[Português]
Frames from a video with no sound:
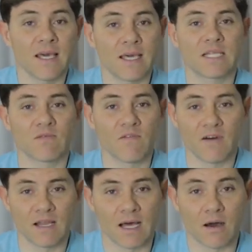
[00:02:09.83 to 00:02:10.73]
eles vão
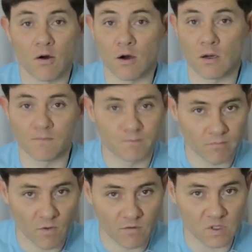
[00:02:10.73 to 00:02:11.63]
falar: ó,
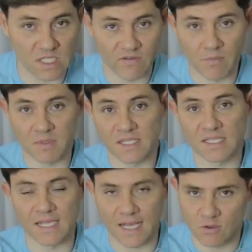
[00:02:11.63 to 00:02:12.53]
oh, você vai
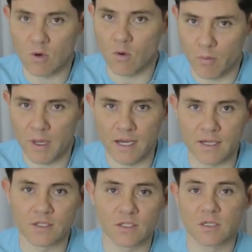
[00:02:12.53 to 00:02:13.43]
precisar de um
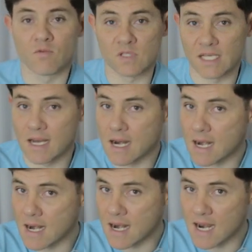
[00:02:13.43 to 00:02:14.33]
acompanhante, você
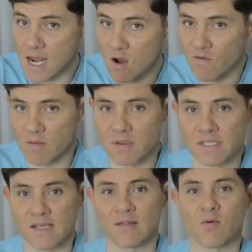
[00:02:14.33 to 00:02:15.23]
não vai
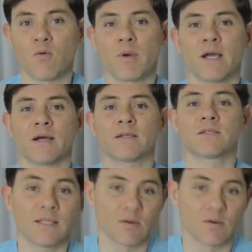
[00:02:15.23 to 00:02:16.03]
precisar do acompanhante.